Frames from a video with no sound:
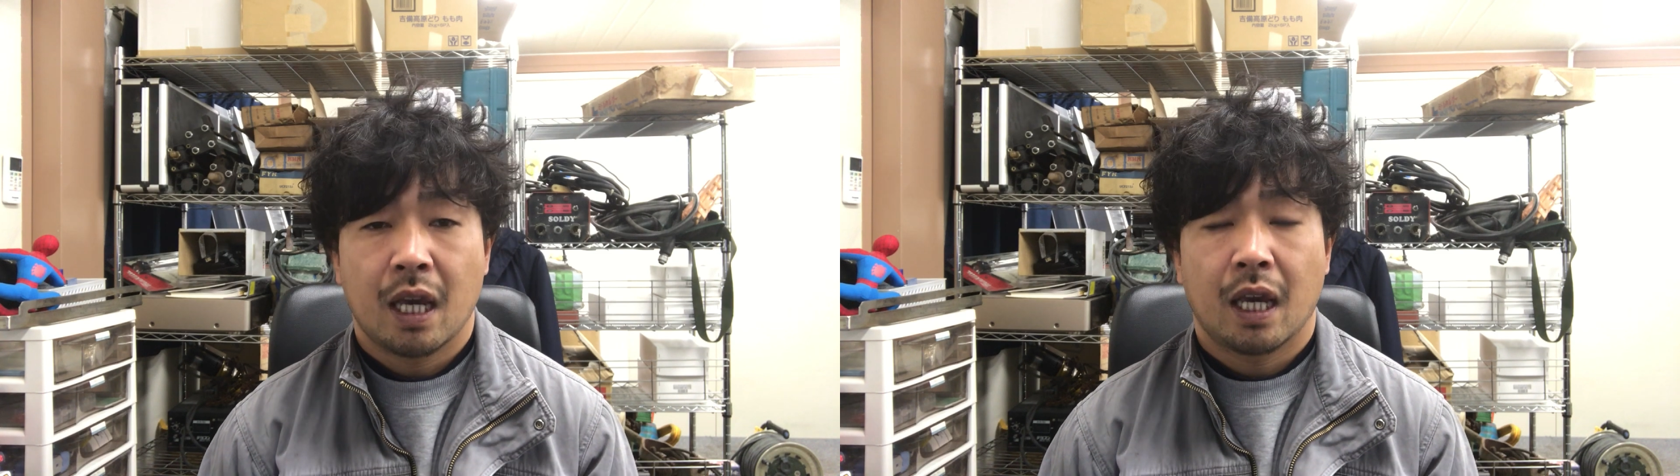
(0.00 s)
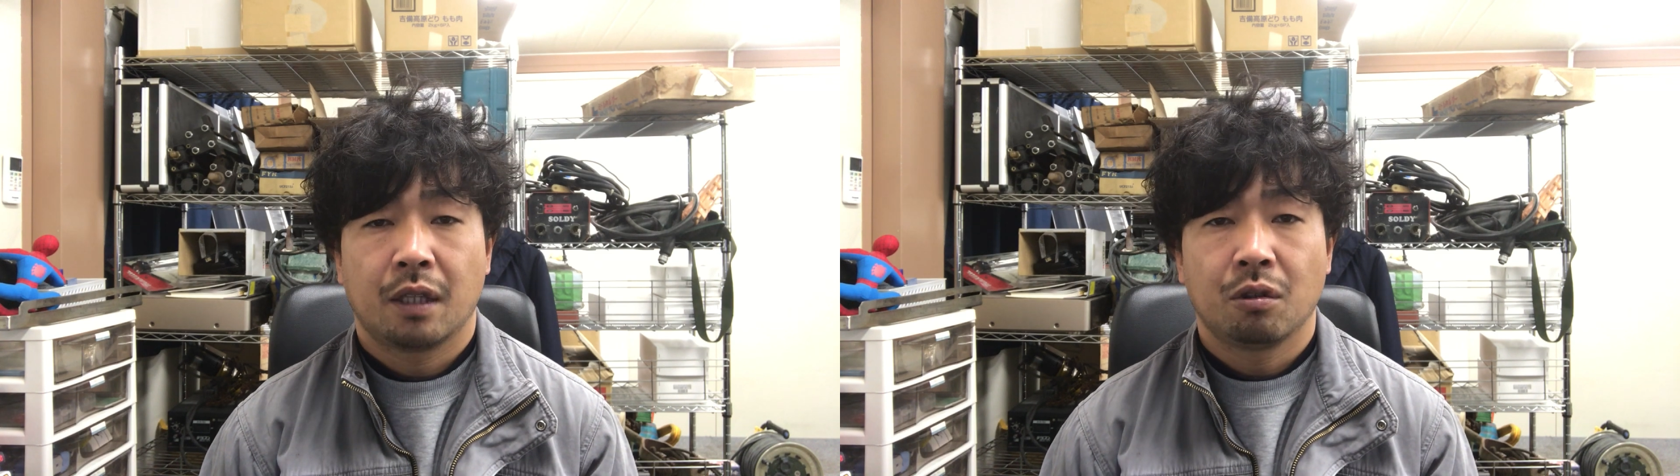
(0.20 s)

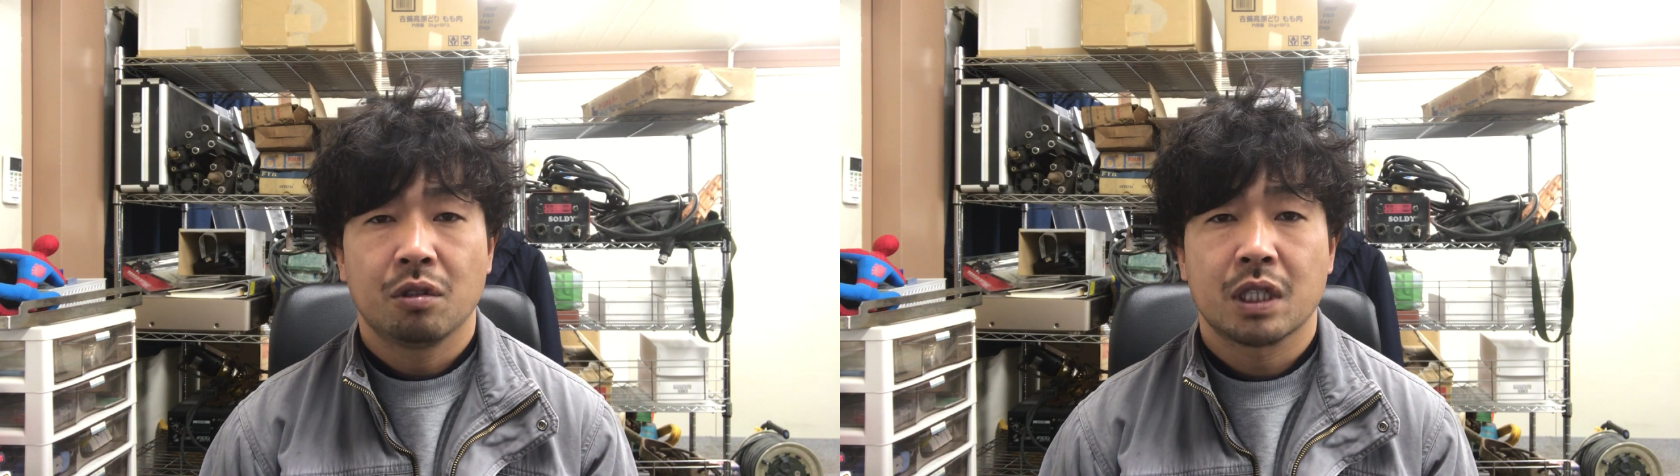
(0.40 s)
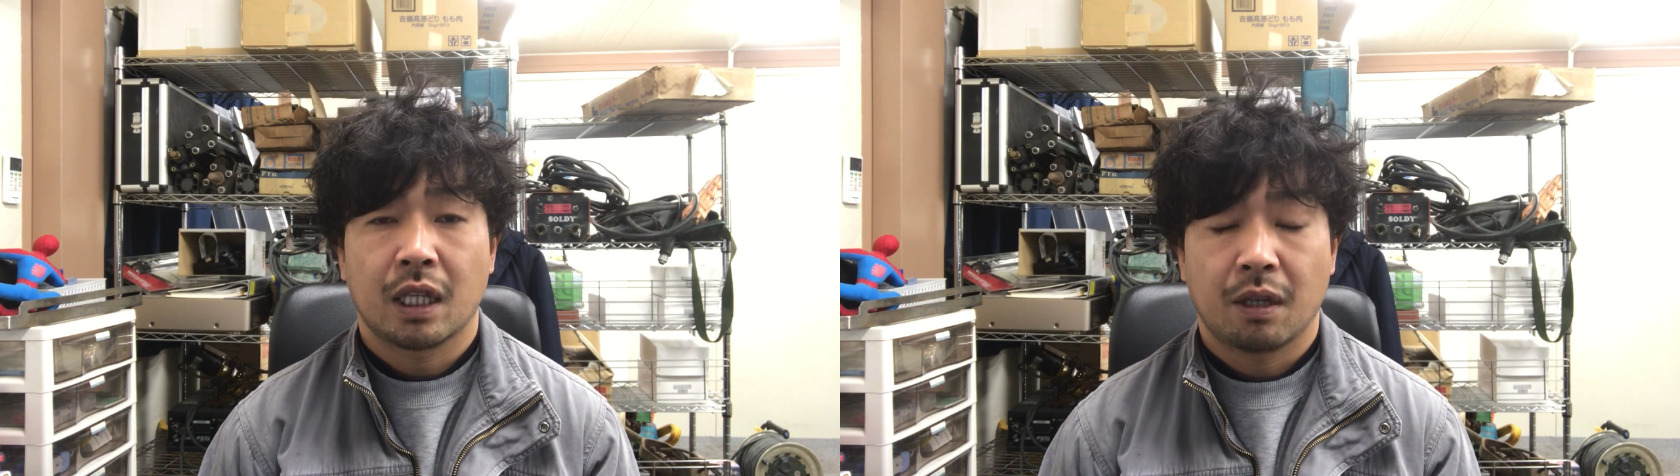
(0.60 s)
え
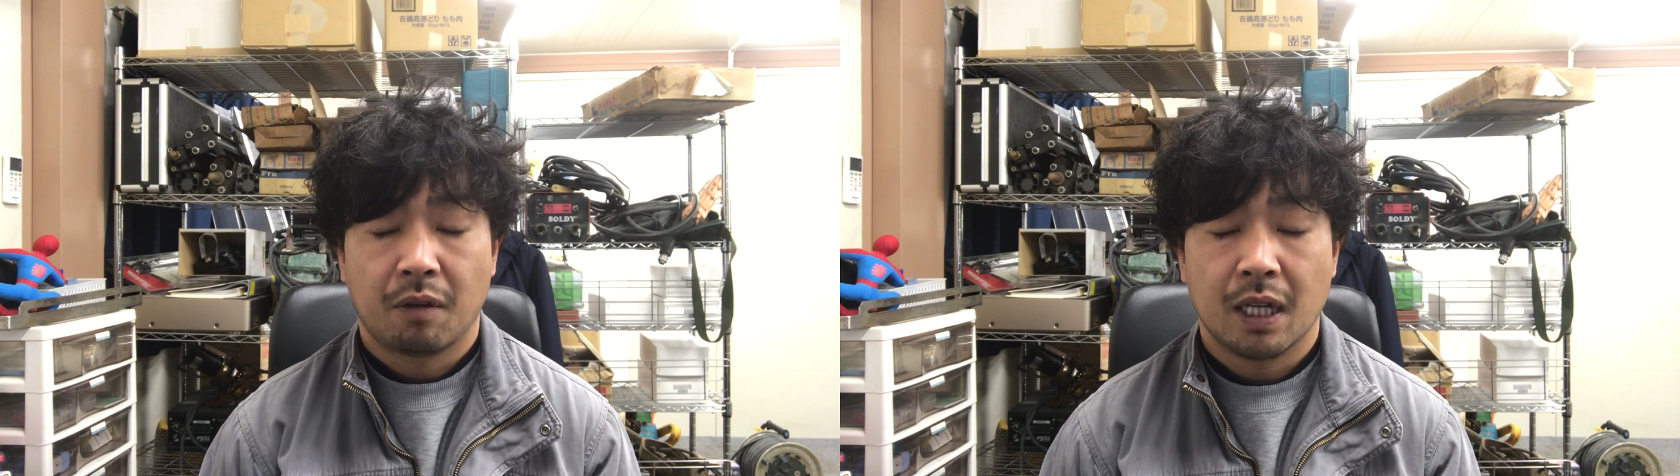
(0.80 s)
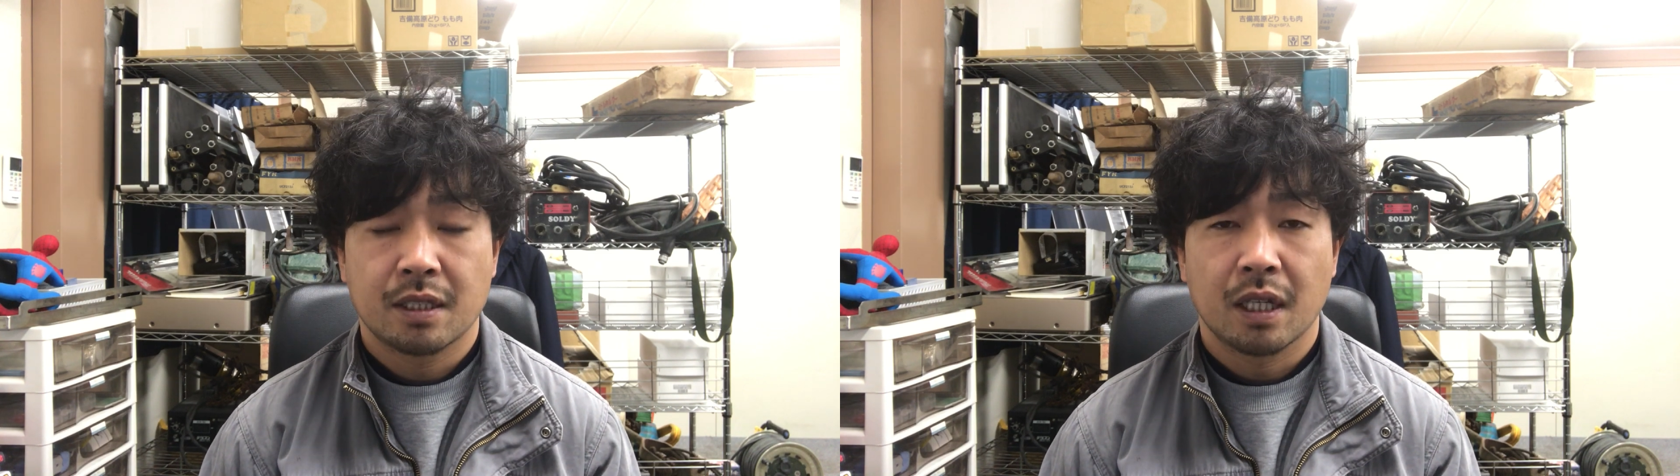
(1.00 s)
当社で
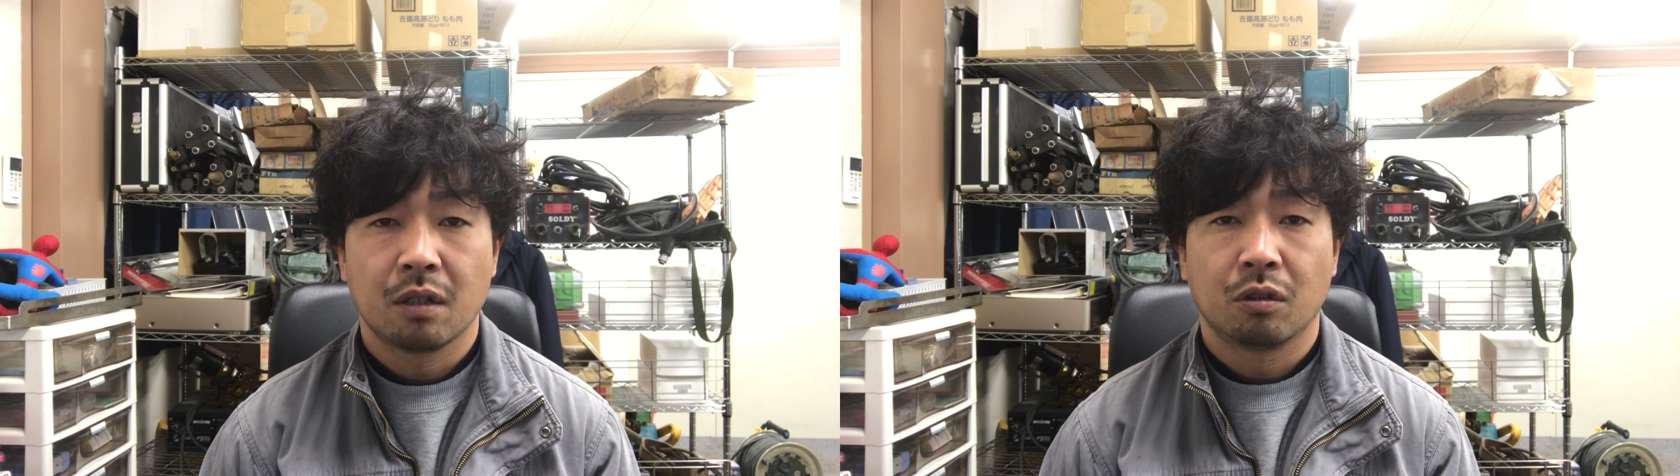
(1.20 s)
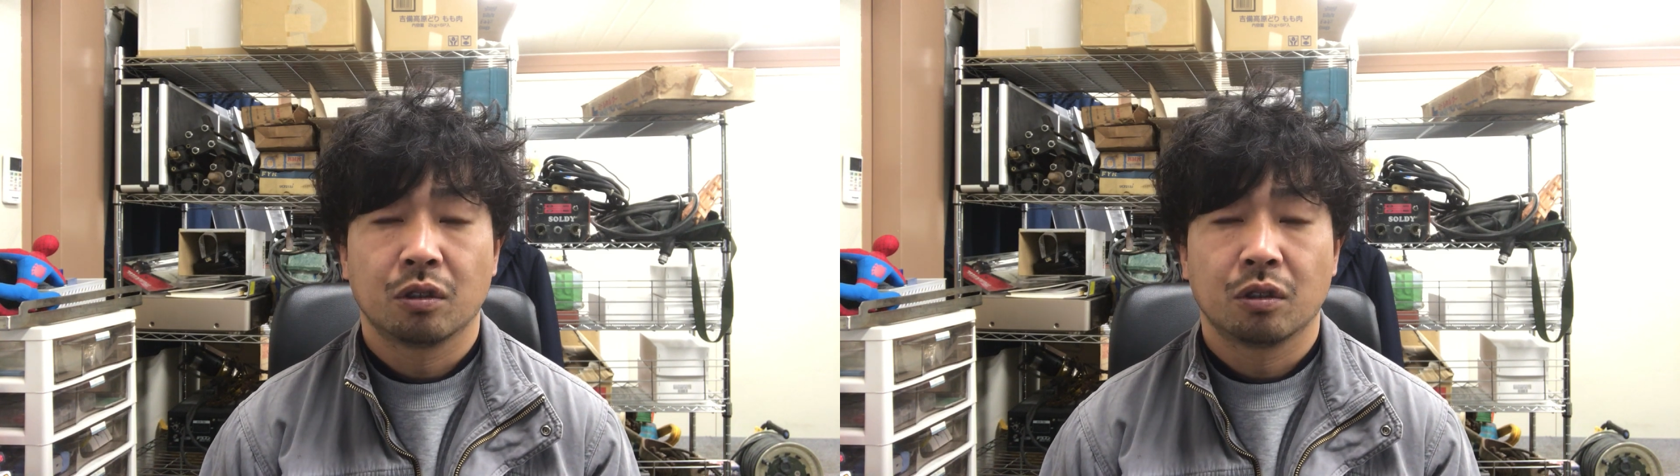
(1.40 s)
は全国